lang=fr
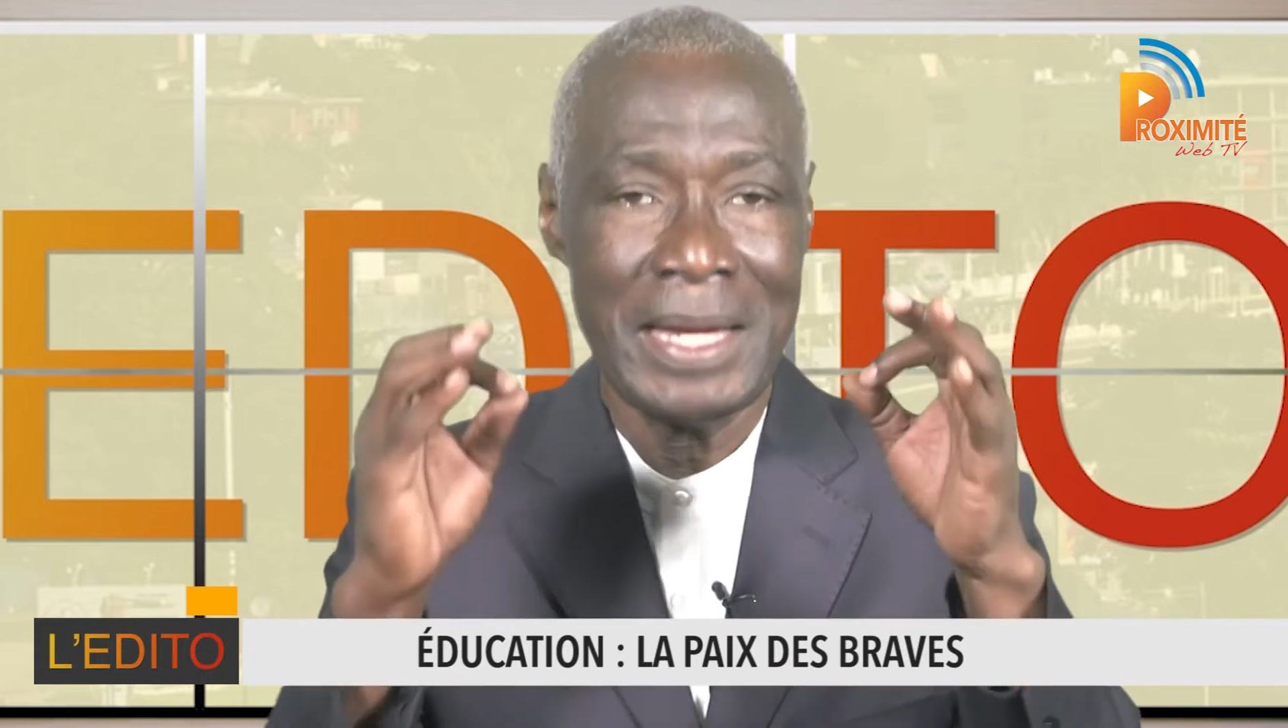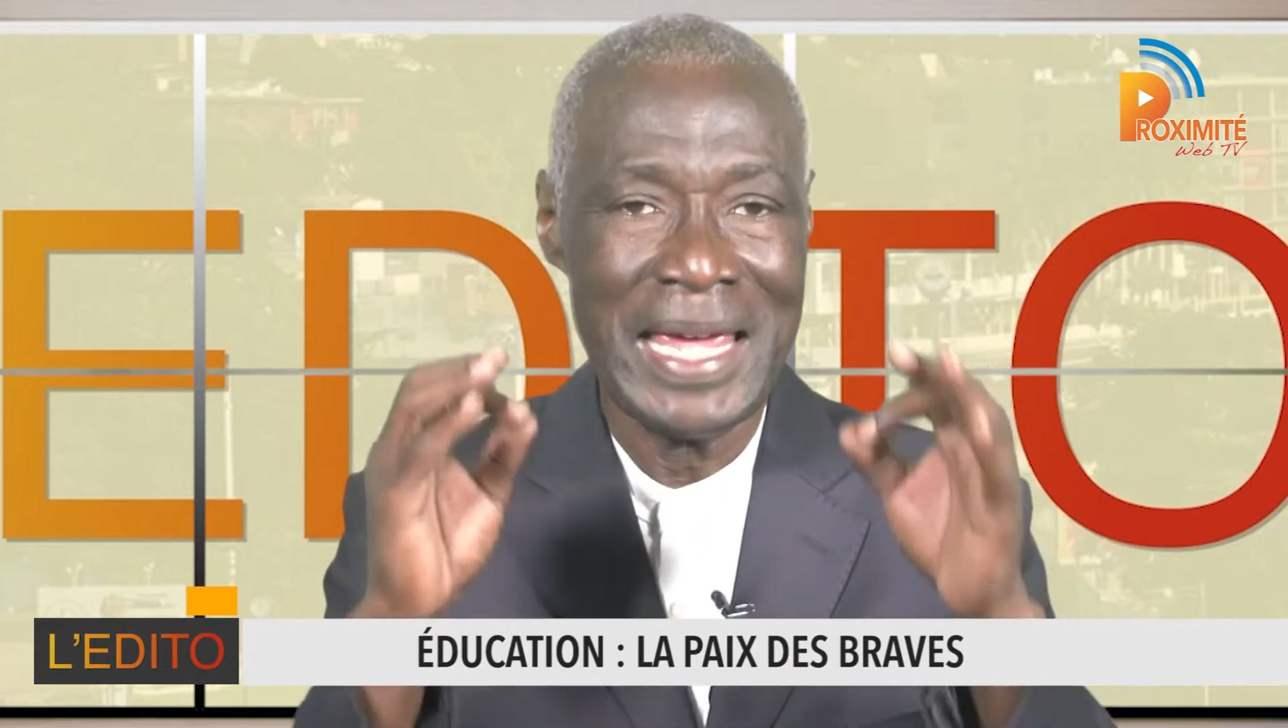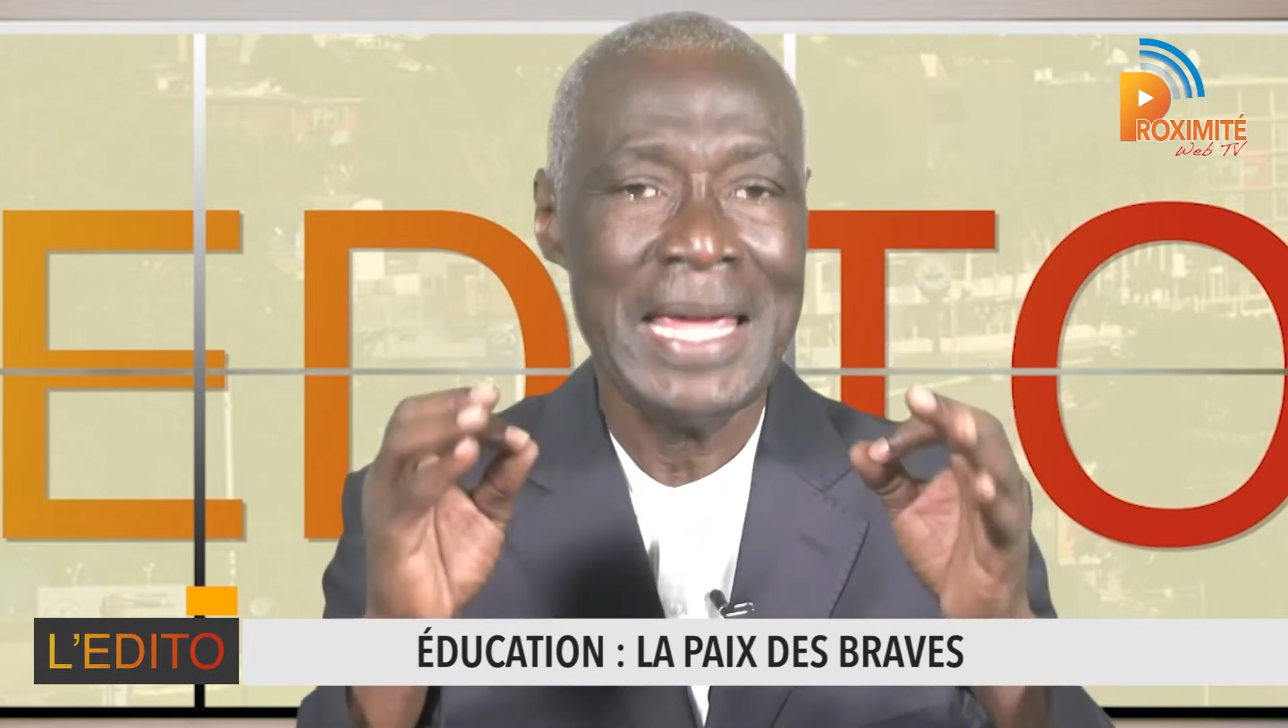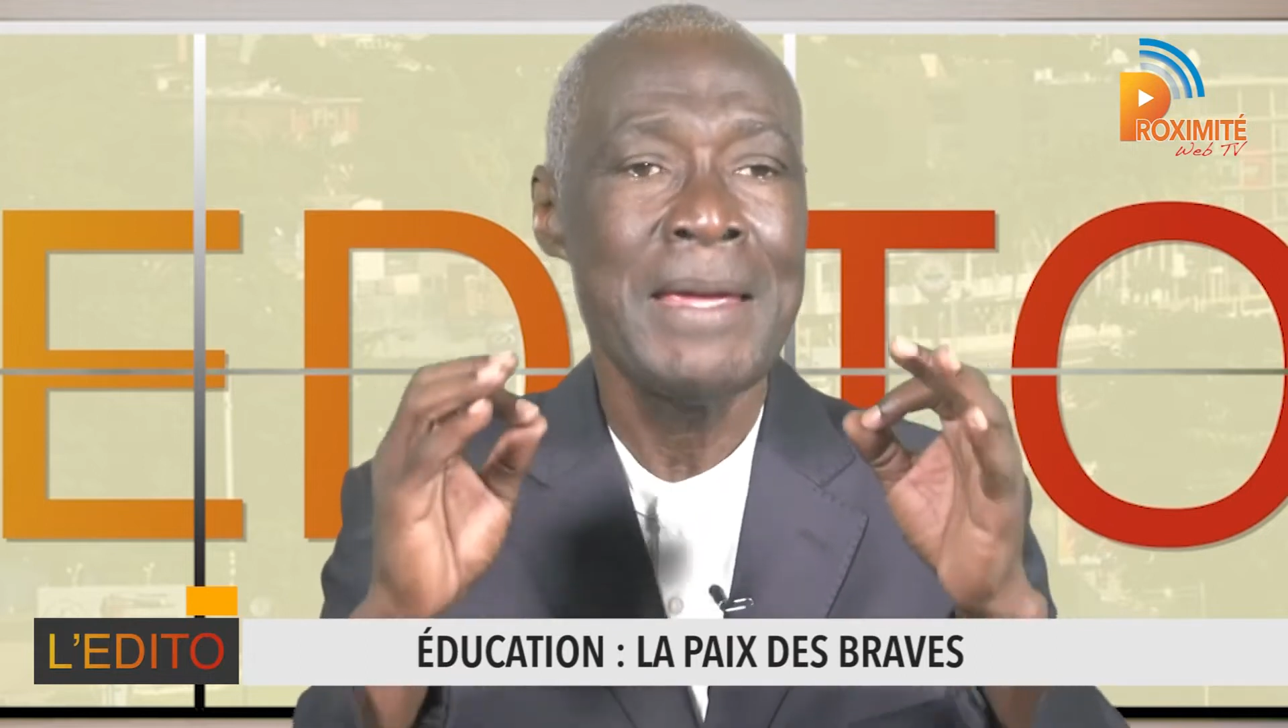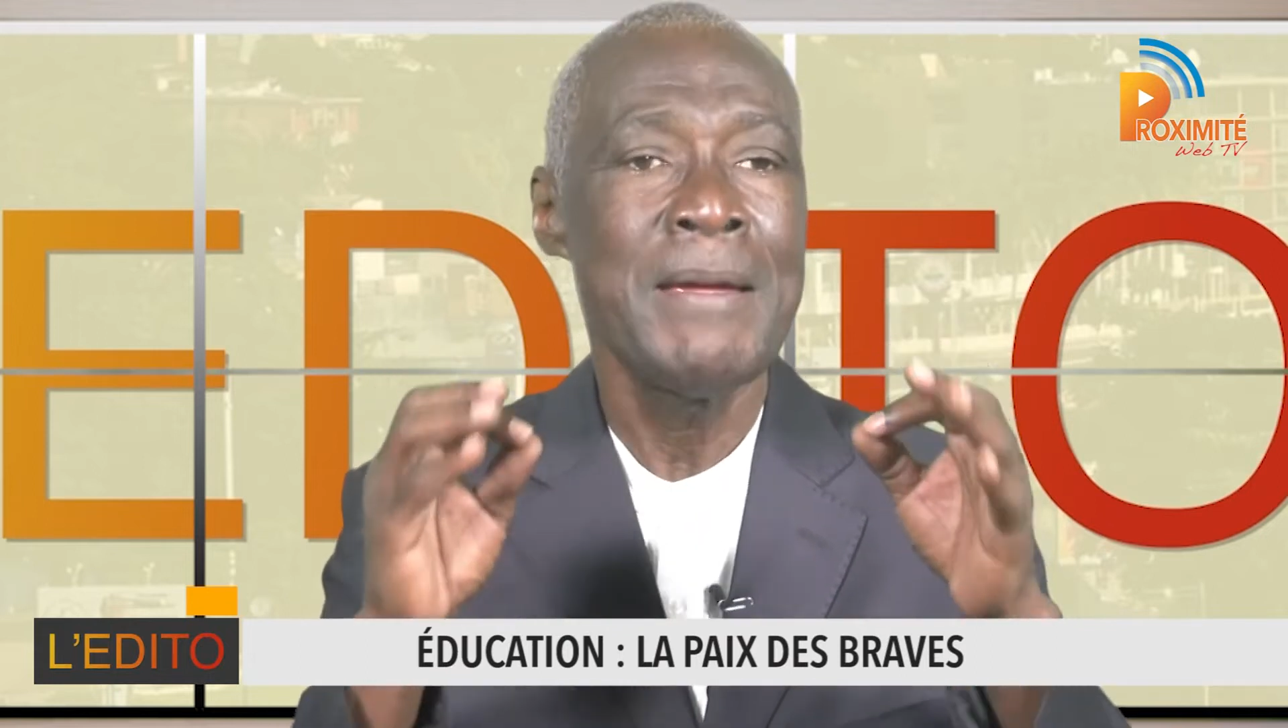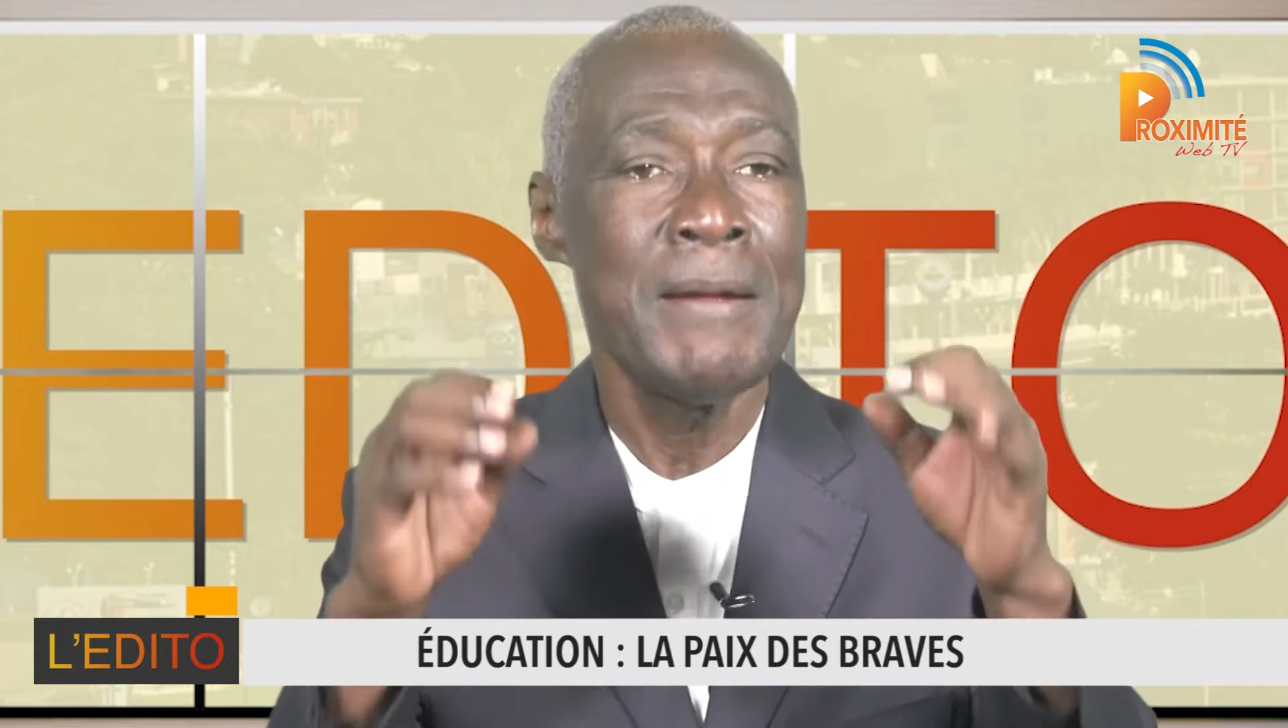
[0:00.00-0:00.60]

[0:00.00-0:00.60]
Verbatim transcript: et